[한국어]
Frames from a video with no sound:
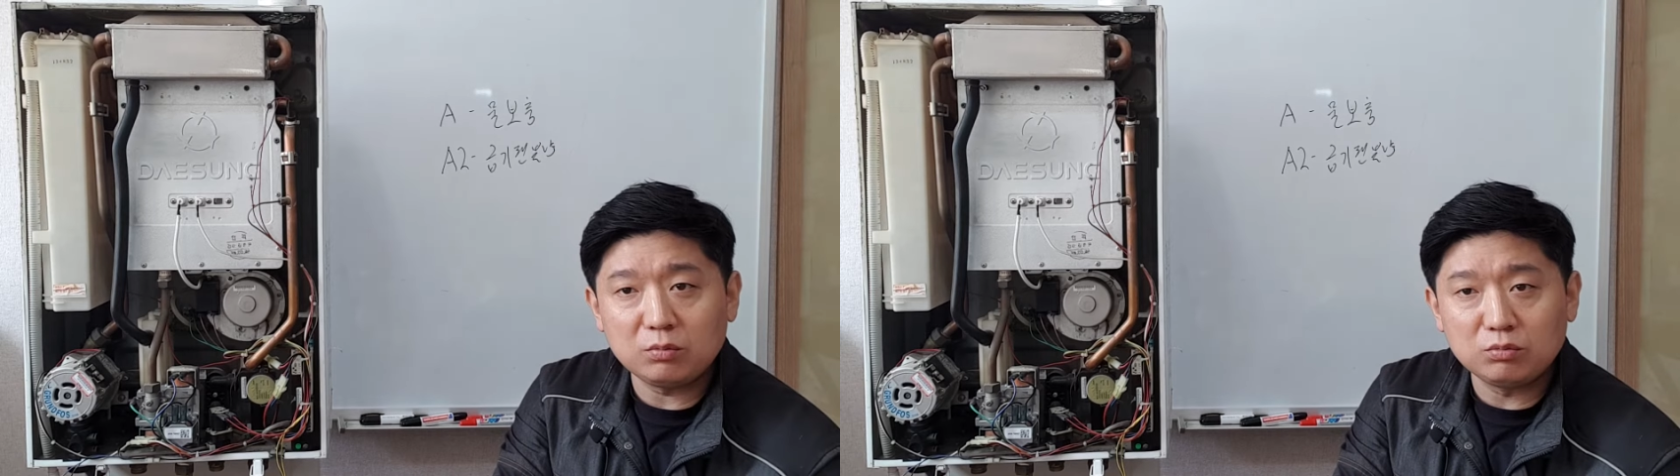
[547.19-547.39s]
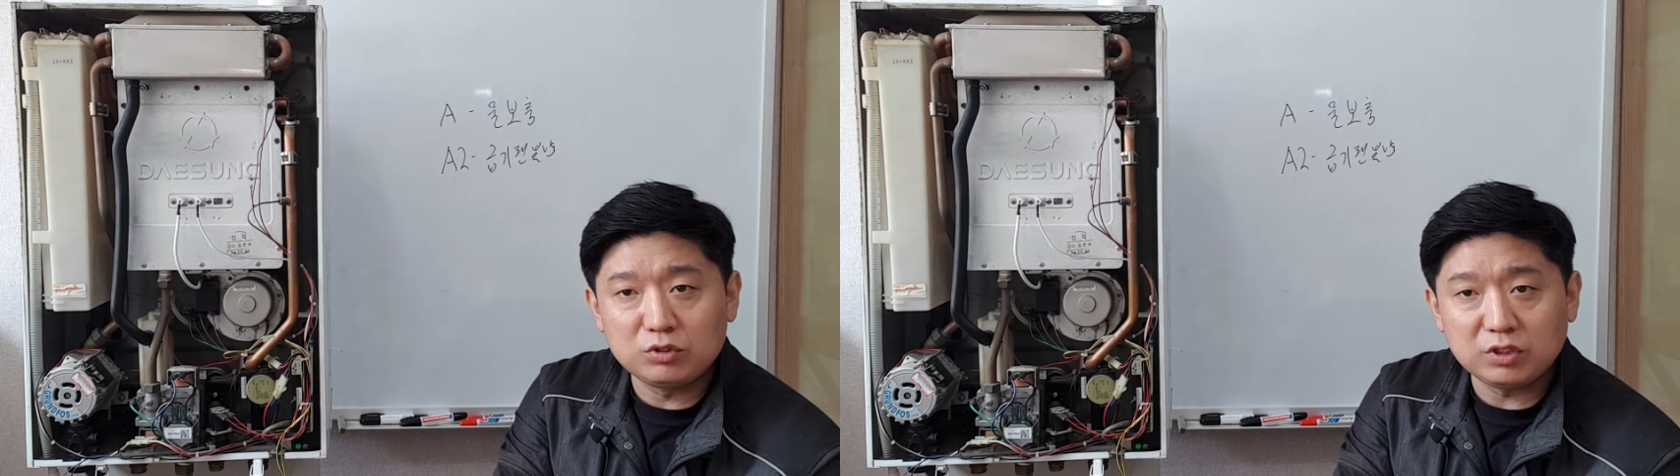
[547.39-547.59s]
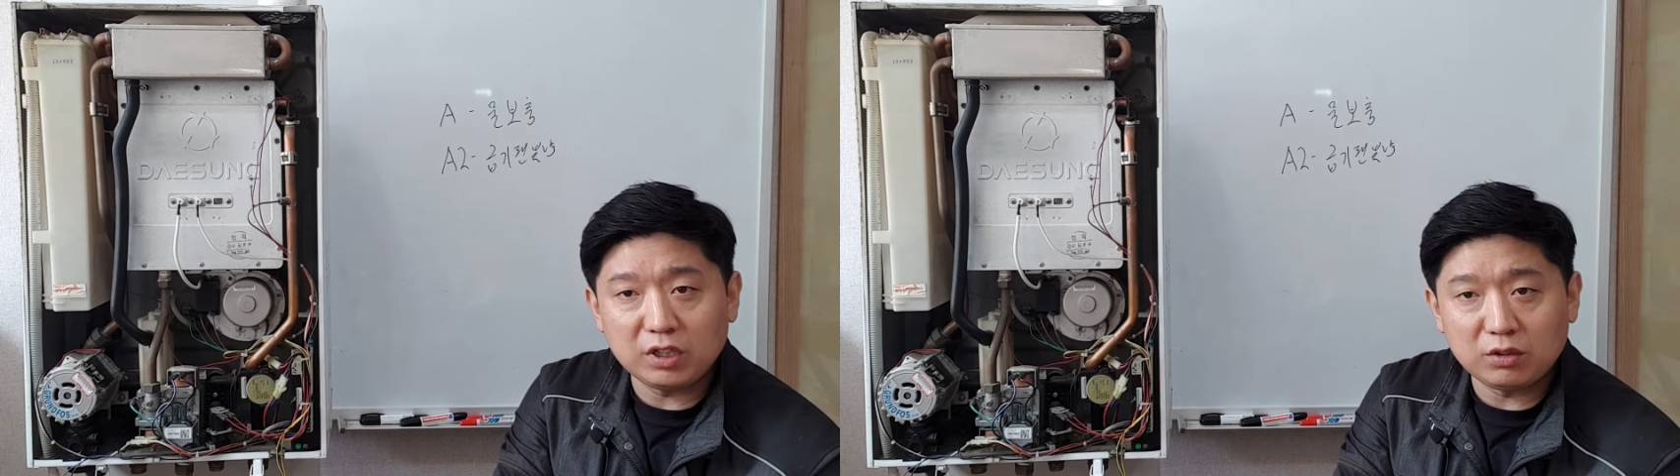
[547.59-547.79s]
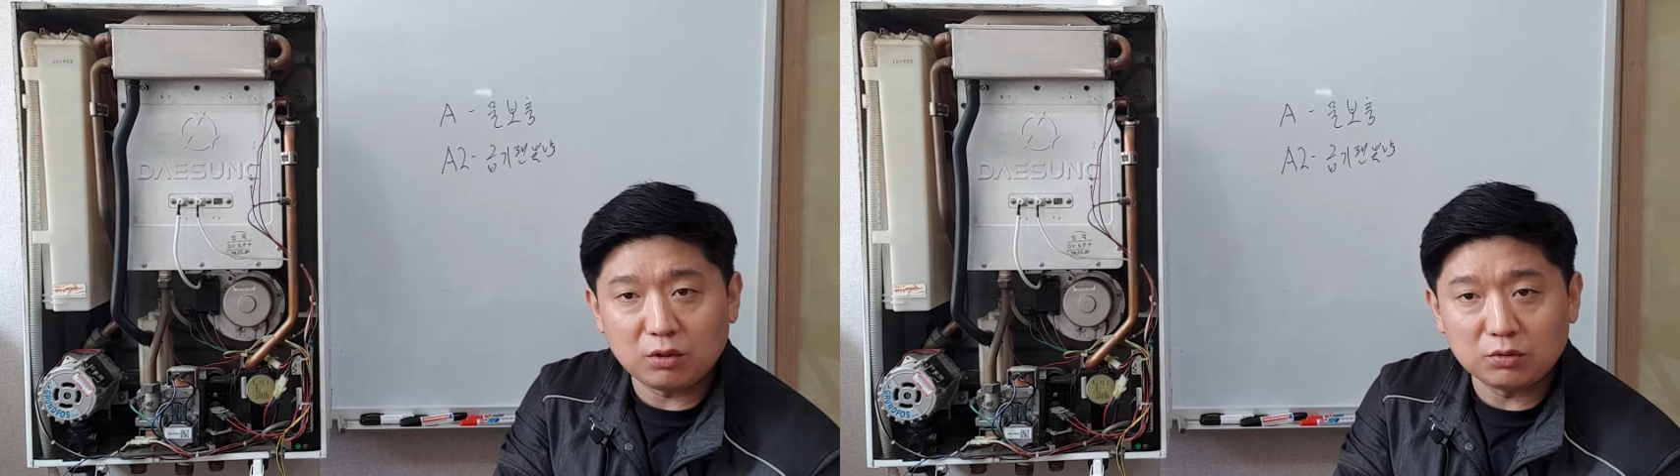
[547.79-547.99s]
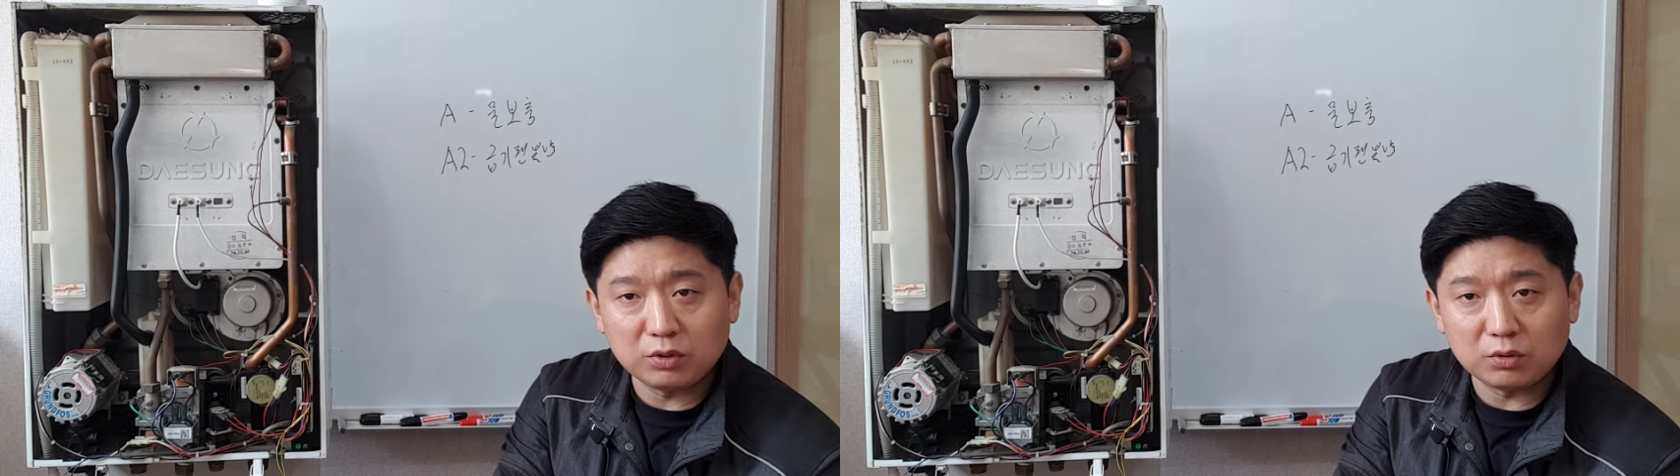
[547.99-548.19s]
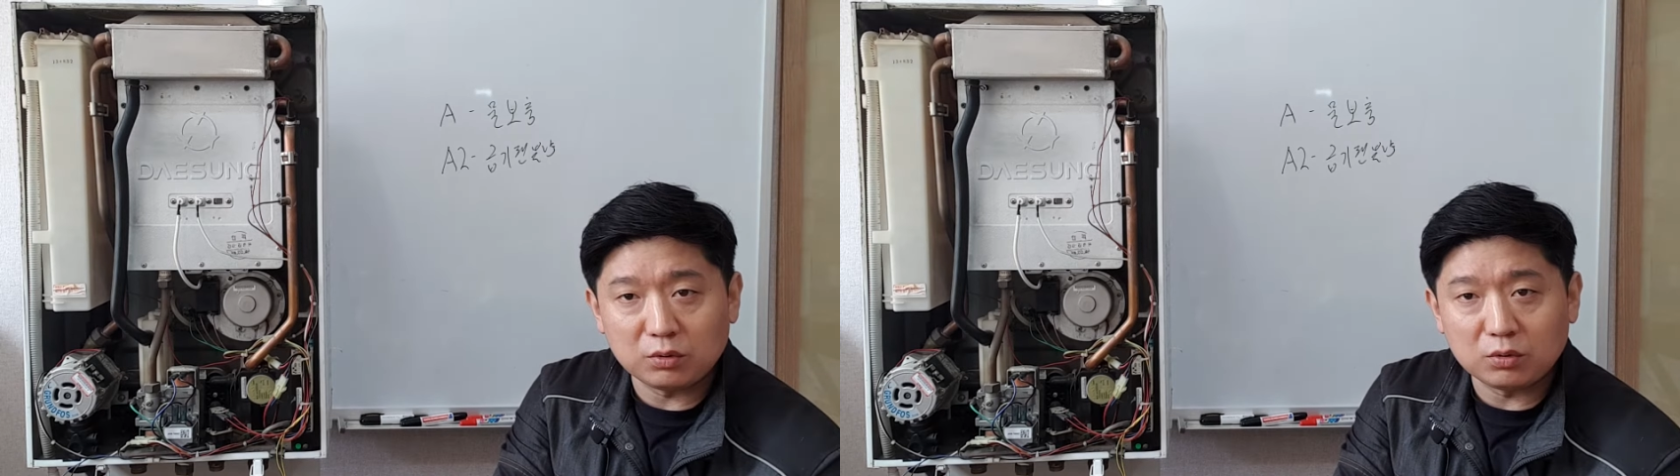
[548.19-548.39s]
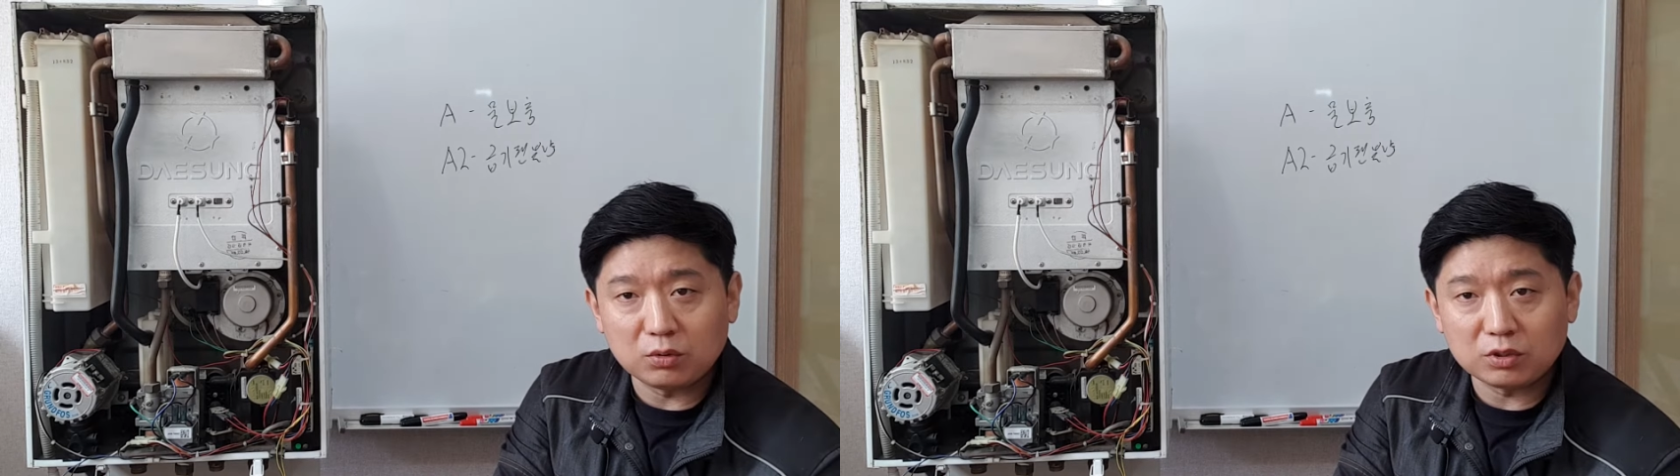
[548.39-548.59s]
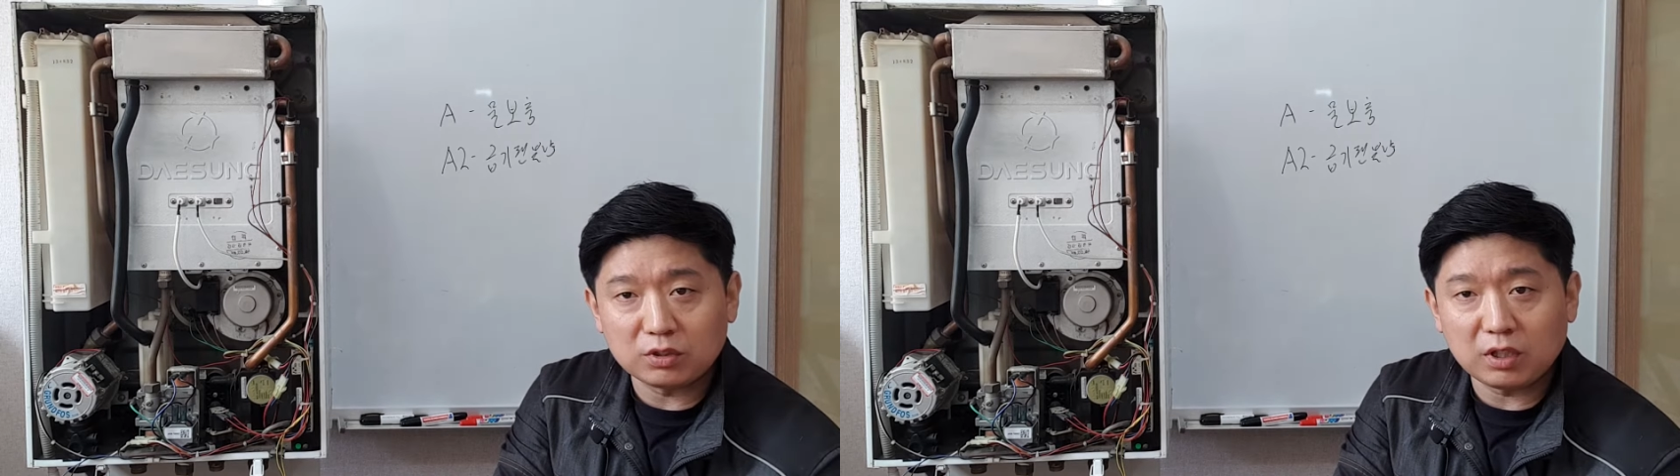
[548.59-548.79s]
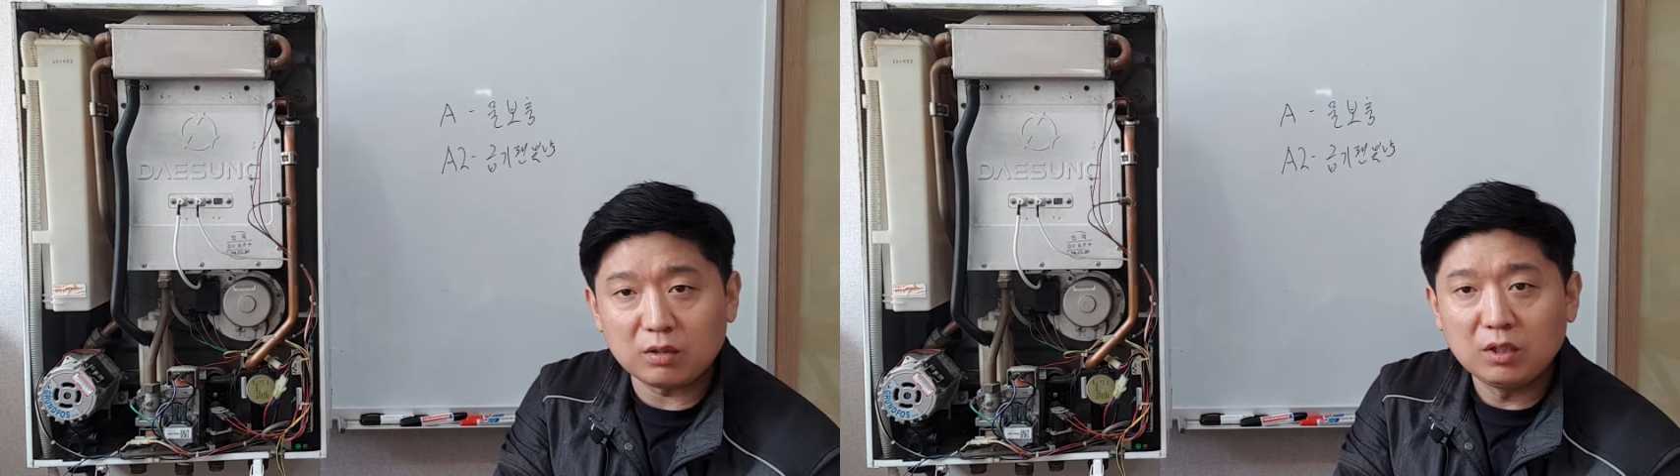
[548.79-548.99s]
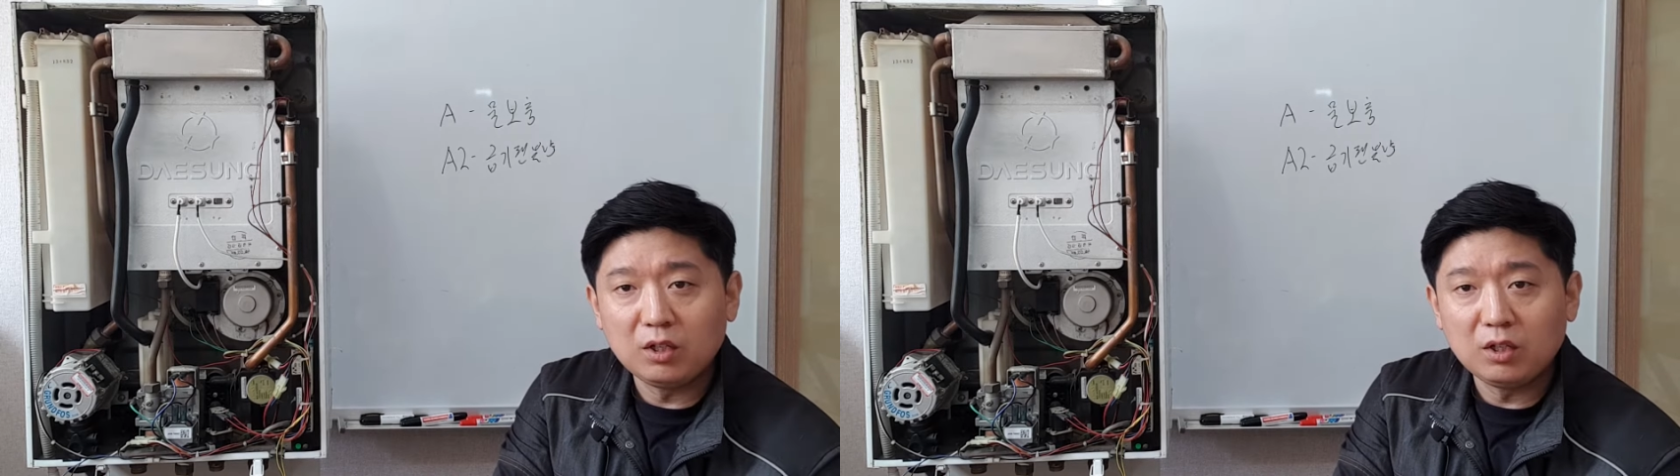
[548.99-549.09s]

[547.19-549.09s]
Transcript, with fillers: 문제인 경우도 있고 그래서 내가